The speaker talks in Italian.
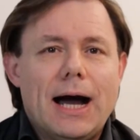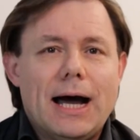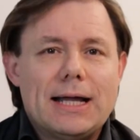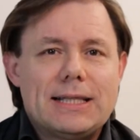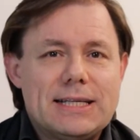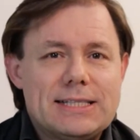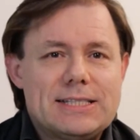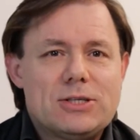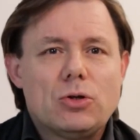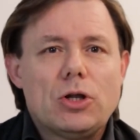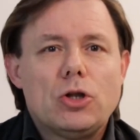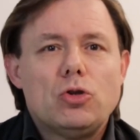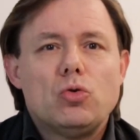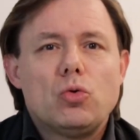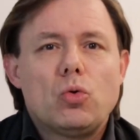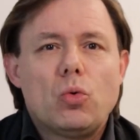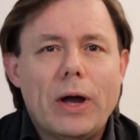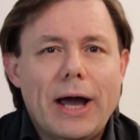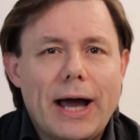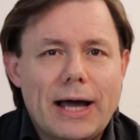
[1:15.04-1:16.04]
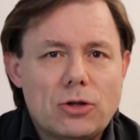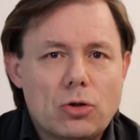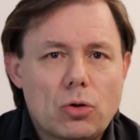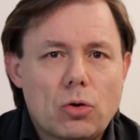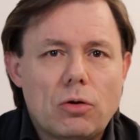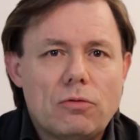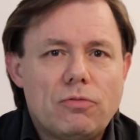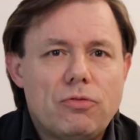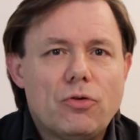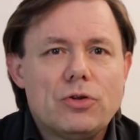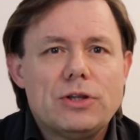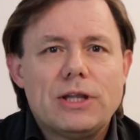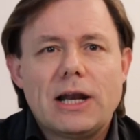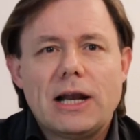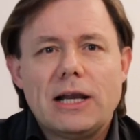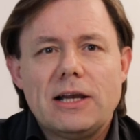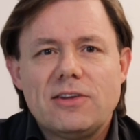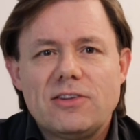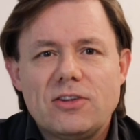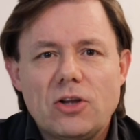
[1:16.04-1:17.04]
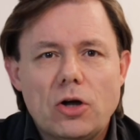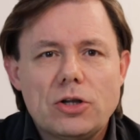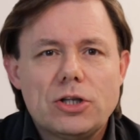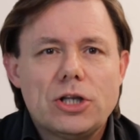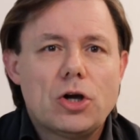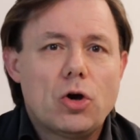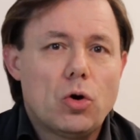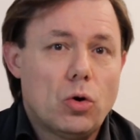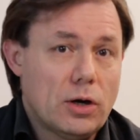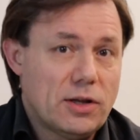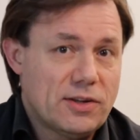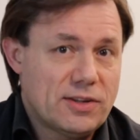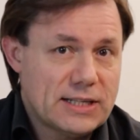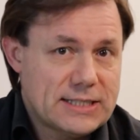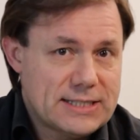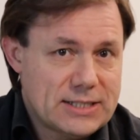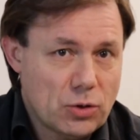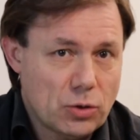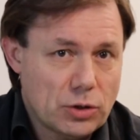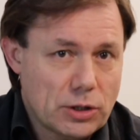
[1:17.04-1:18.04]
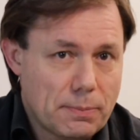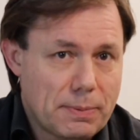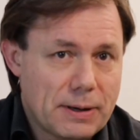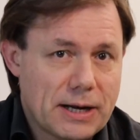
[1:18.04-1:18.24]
Attenzione dunque a non confondere gli snodi con le sezioni,